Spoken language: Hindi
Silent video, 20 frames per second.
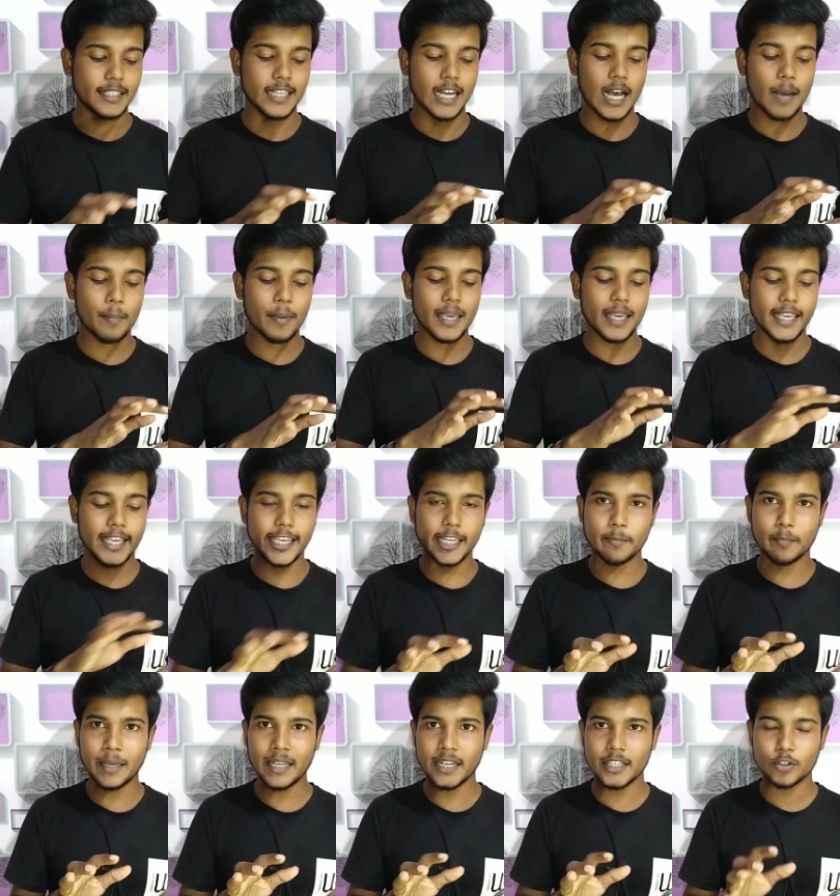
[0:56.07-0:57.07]
यहाँ पे
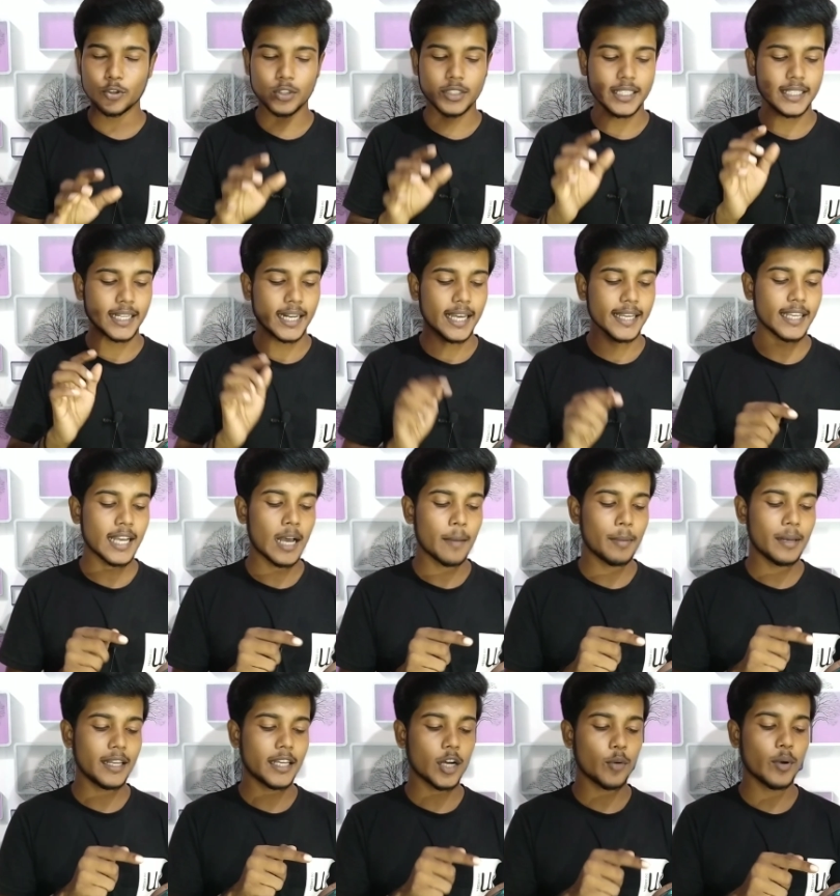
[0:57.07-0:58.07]
एक बैनर जो दिख रहा है यहाँ
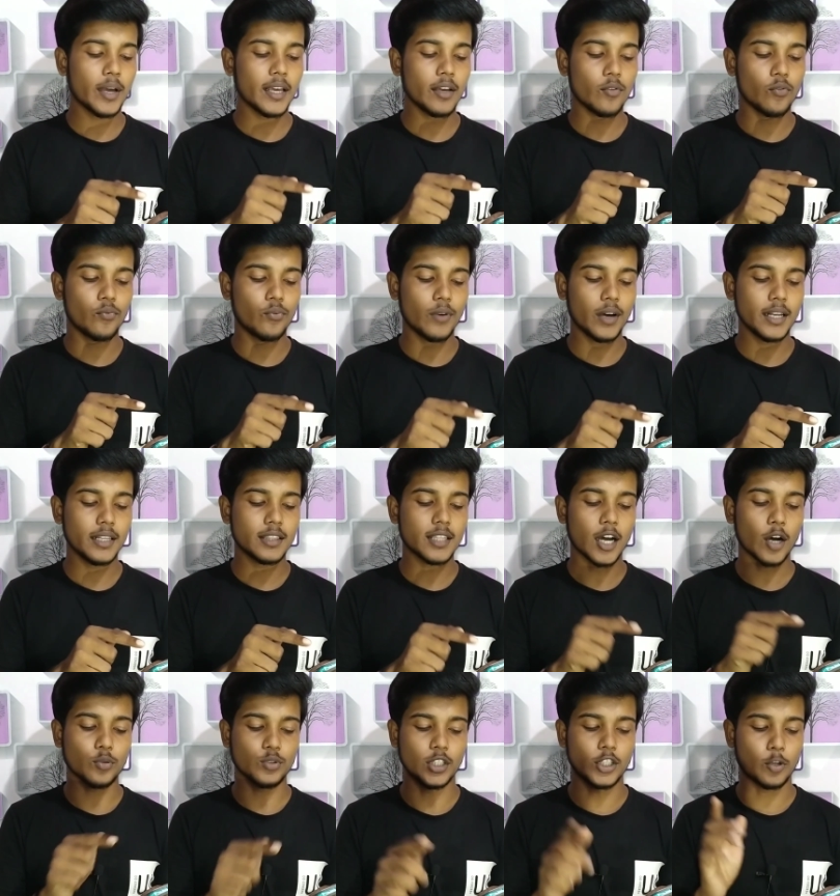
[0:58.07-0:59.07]
पे लिखा हुआ है वन
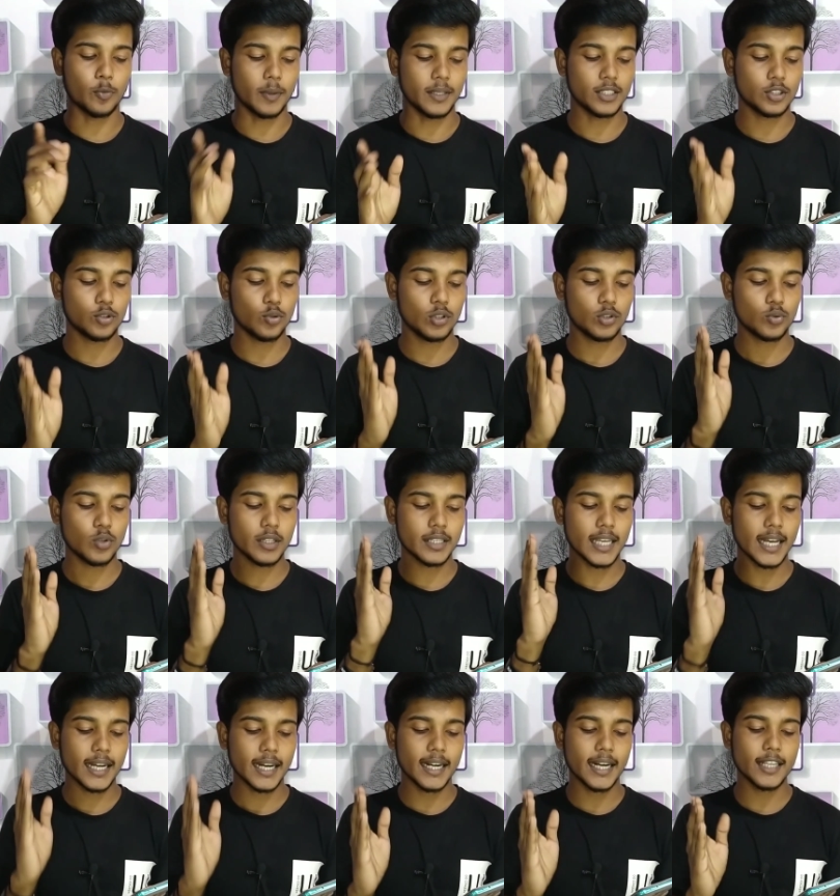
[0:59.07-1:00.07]
थाउजेंड रुपीज़ तो इसको
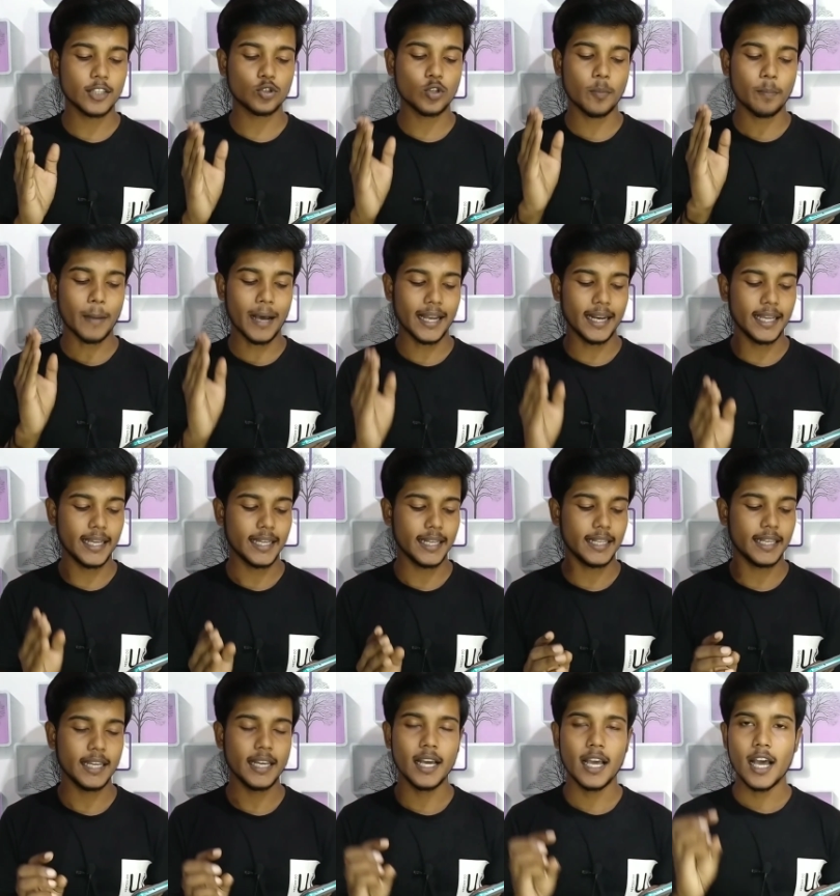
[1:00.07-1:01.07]
क्या करना है इसको पाने के
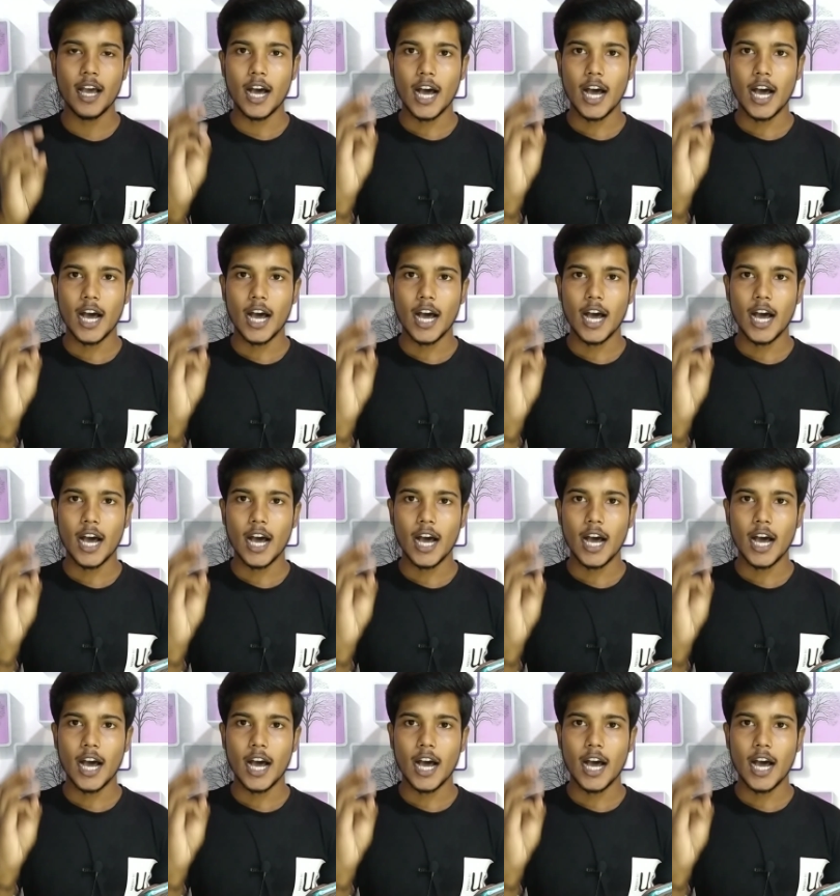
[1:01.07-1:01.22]
लिए